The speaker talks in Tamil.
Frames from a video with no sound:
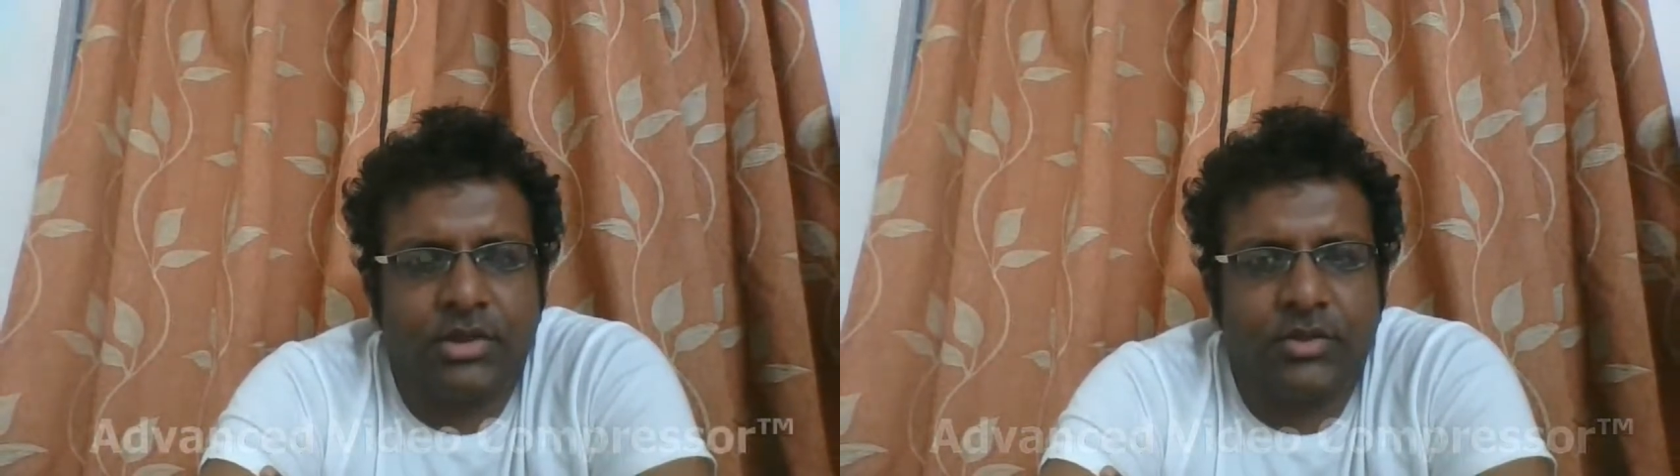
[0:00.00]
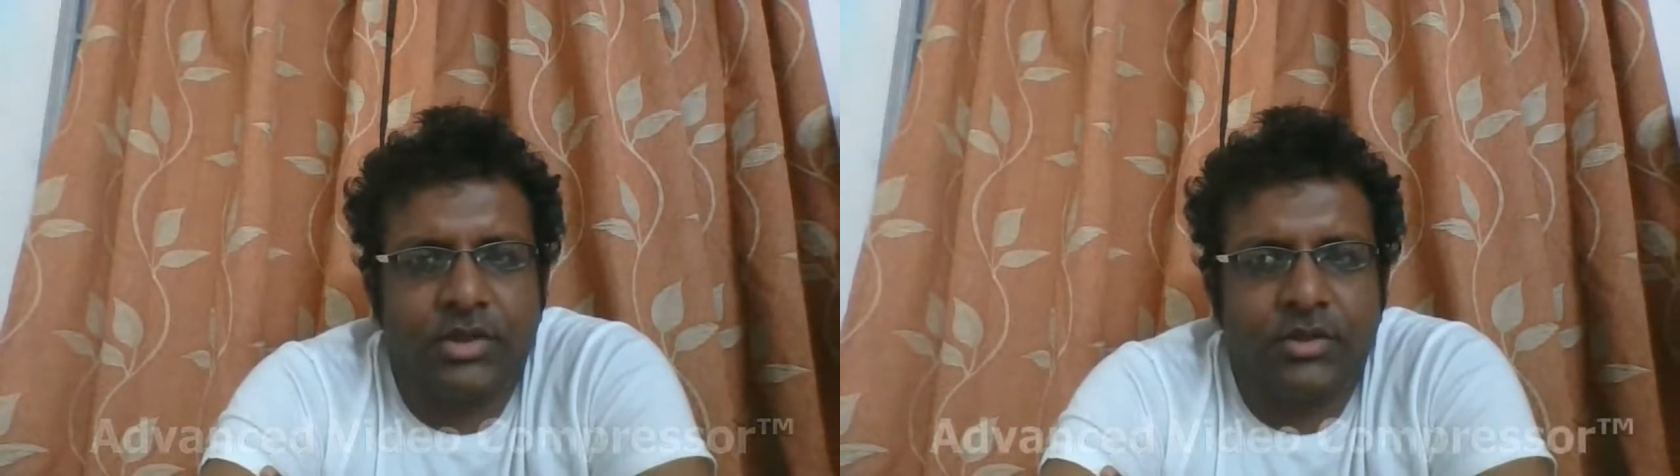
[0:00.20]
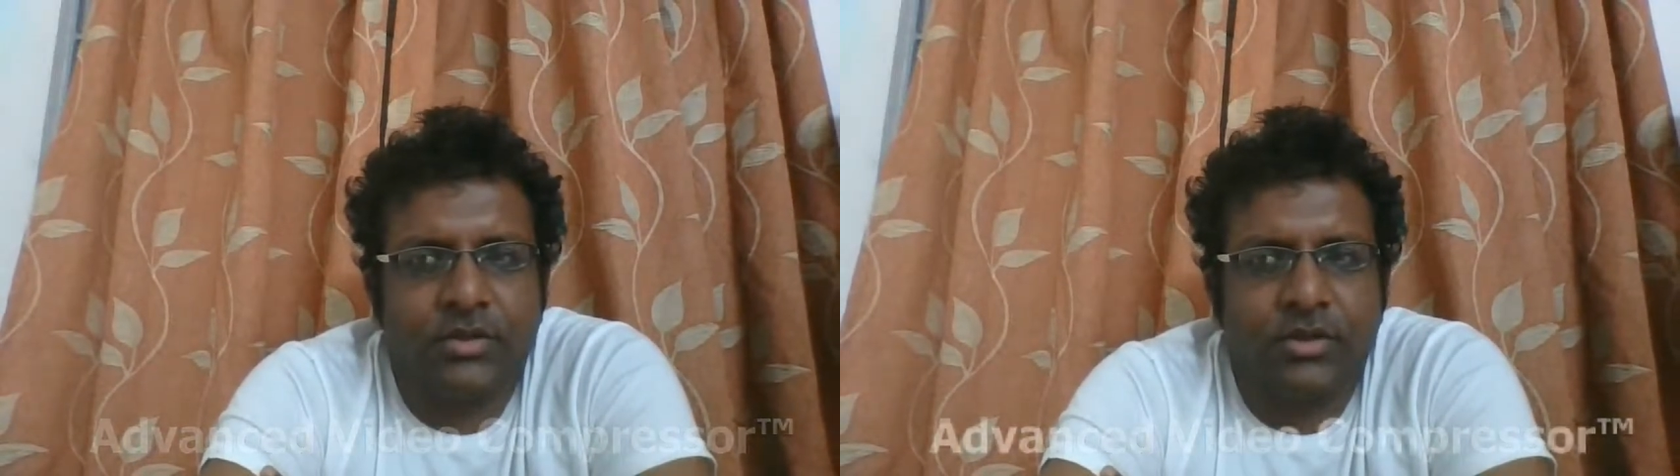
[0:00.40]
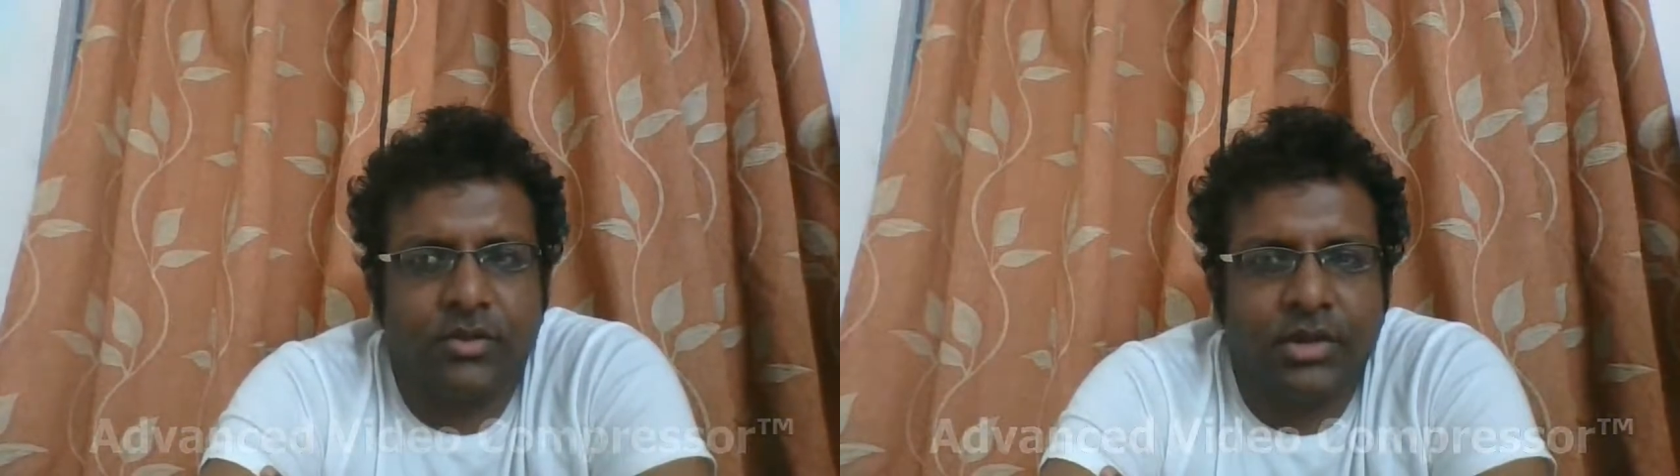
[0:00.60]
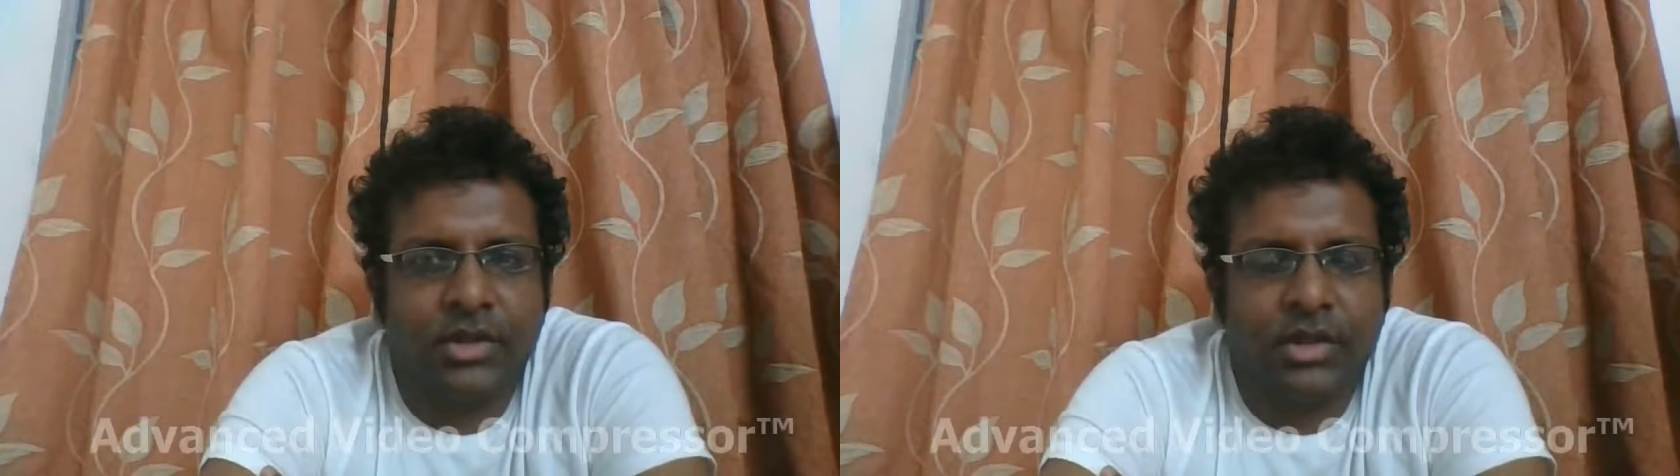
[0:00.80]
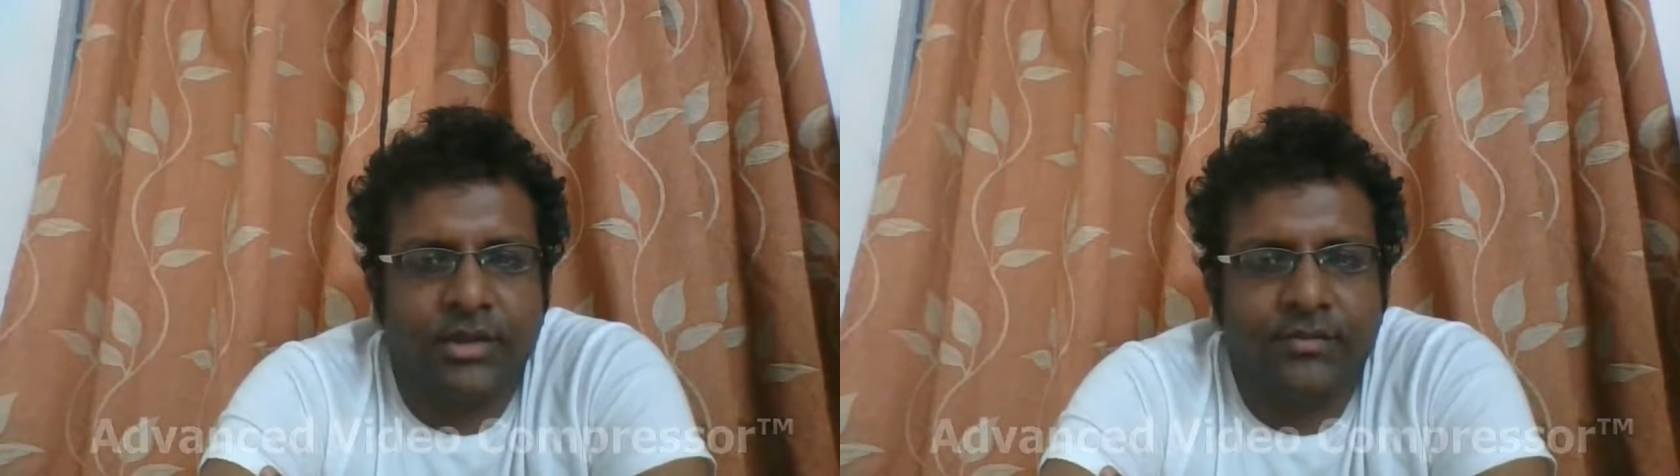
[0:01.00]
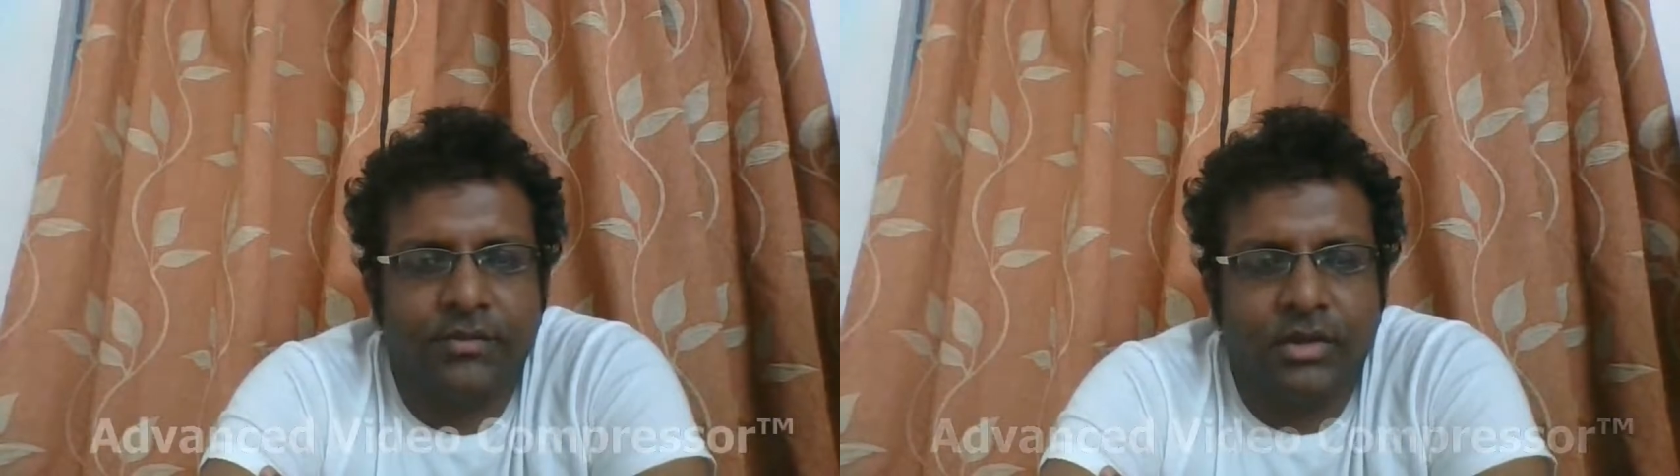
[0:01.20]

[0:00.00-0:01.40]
சுச்சுவேஷன் வந்து போயிட்டுருக்கு